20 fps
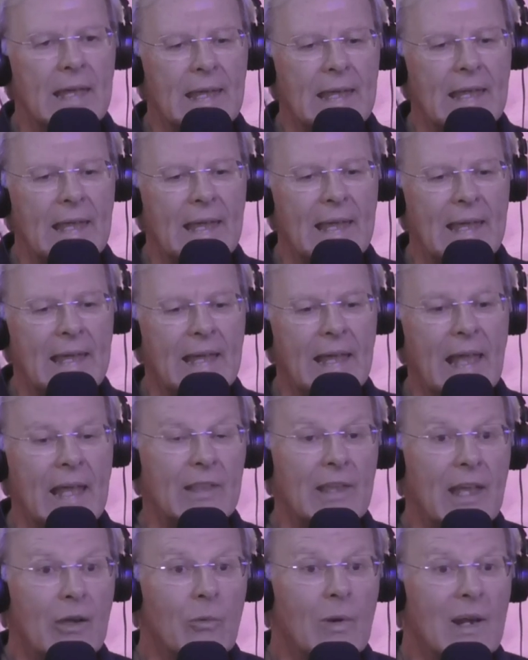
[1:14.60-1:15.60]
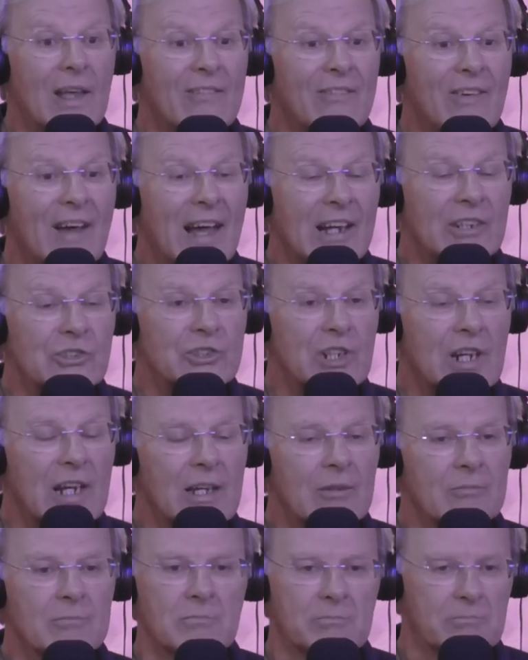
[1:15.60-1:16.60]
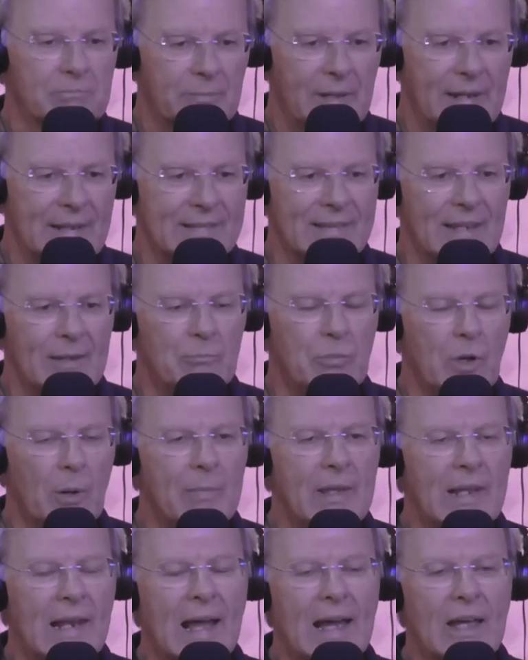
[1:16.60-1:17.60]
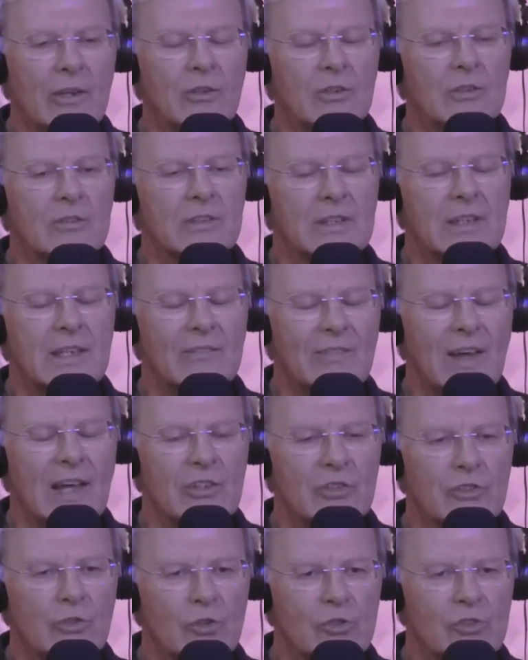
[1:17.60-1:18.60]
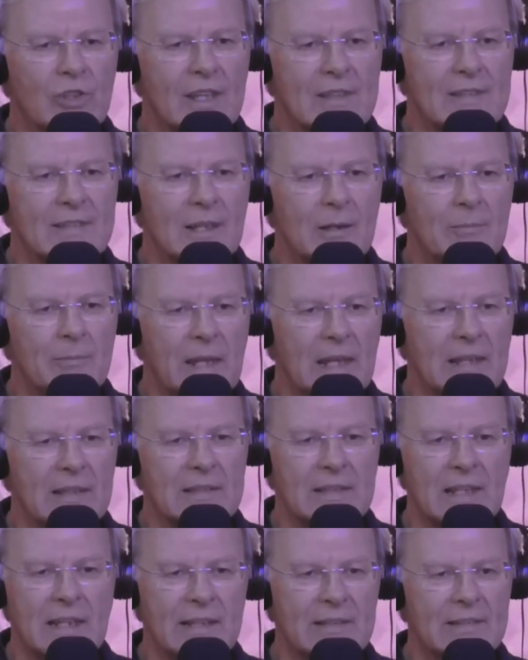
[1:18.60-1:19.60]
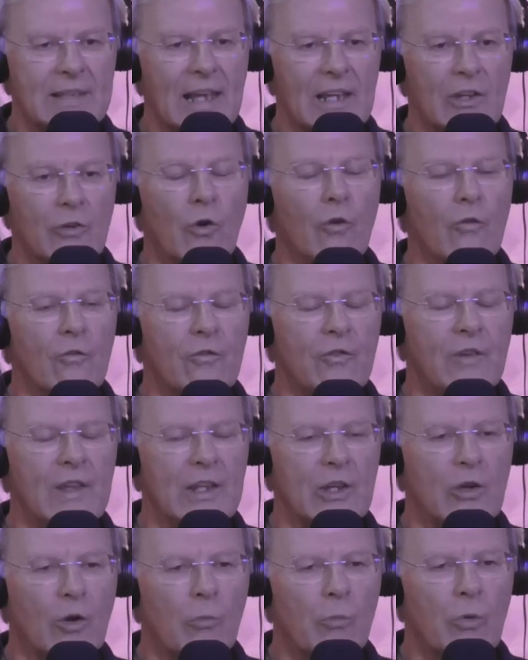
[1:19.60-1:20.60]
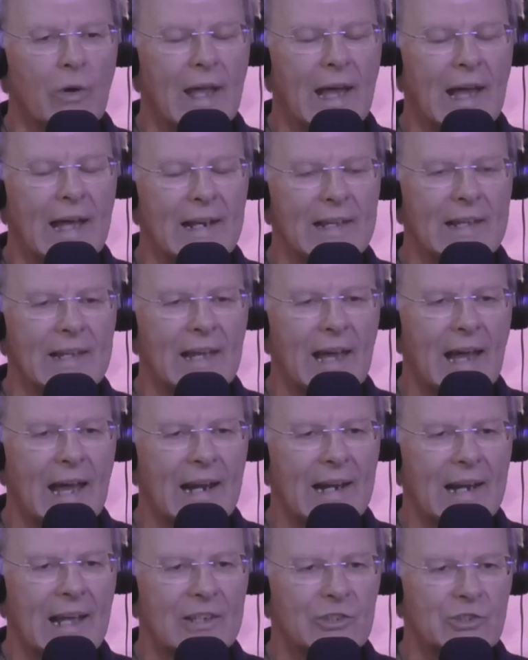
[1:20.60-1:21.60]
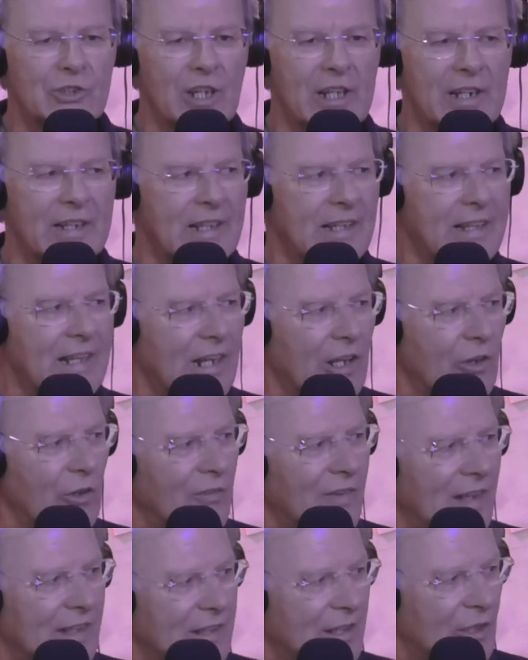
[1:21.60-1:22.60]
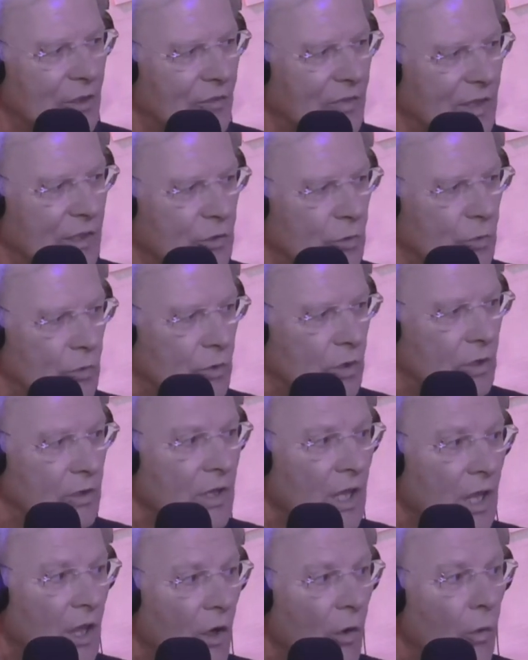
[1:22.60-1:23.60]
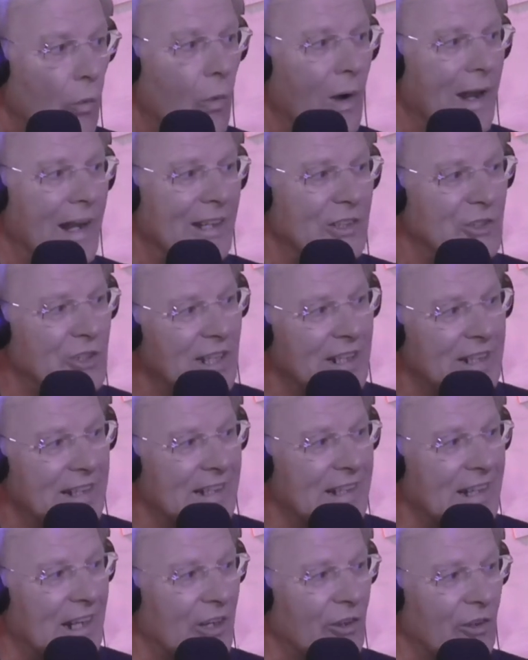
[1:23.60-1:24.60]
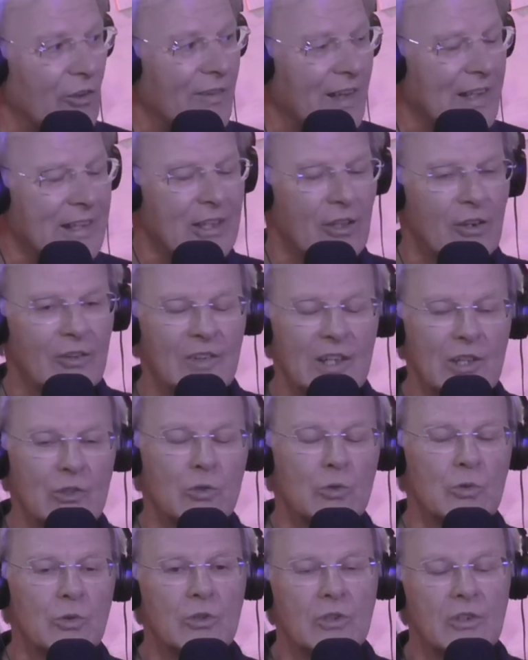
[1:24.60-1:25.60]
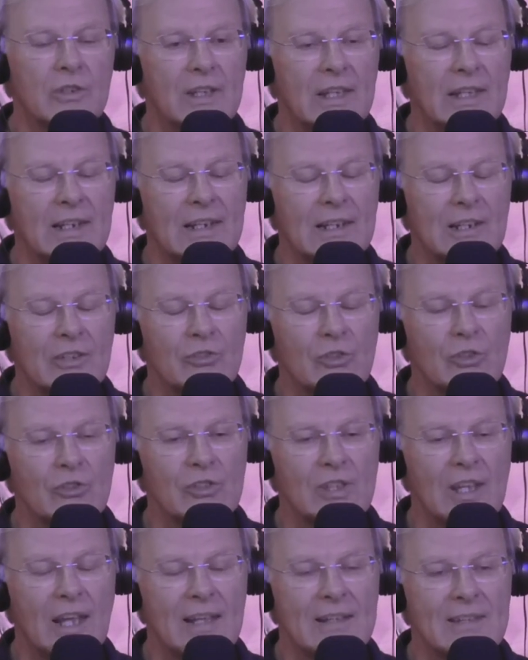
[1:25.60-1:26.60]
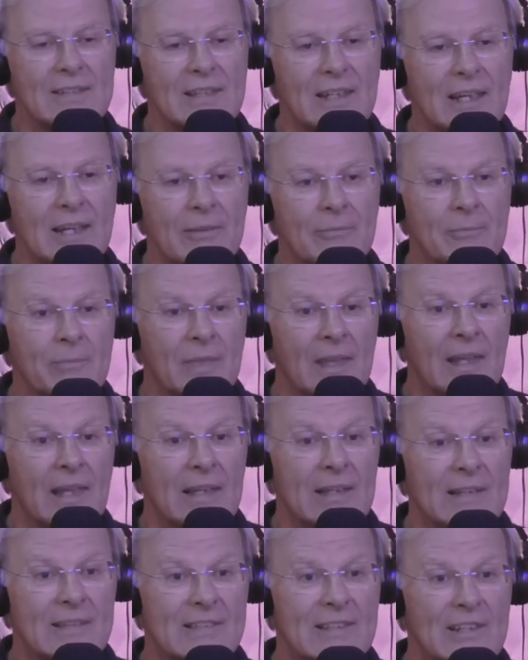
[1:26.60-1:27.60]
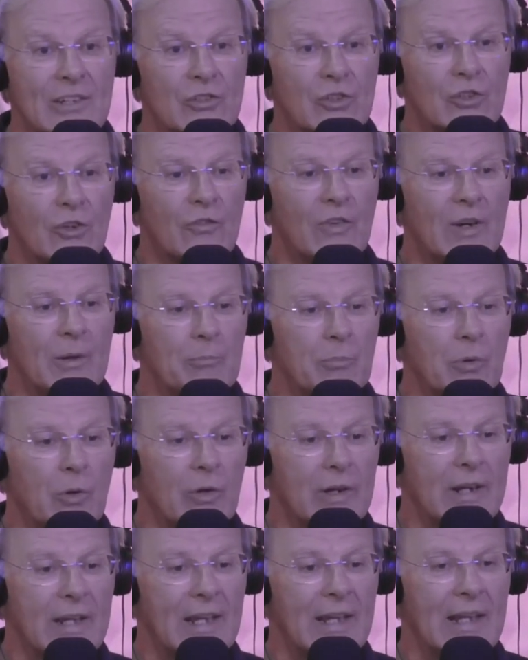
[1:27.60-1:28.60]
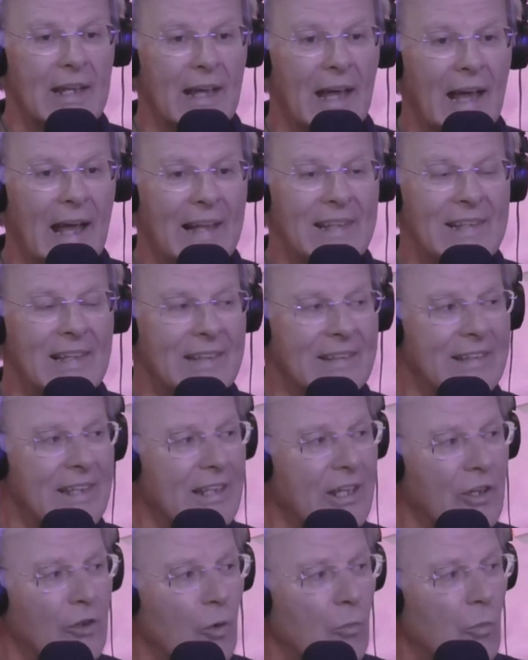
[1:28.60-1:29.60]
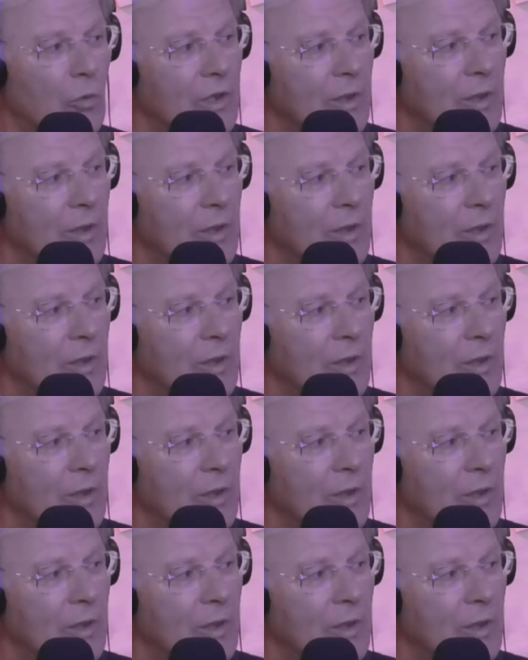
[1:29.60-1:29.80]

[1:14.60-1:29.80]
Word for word: e, ed è quella fascia, per esempio a Milano, che va sostanzialmente dai confini comunali alla cerchia della 90-91 quella cerchia della 90-91 che nella sostanza si sovrappone agli antichi comuni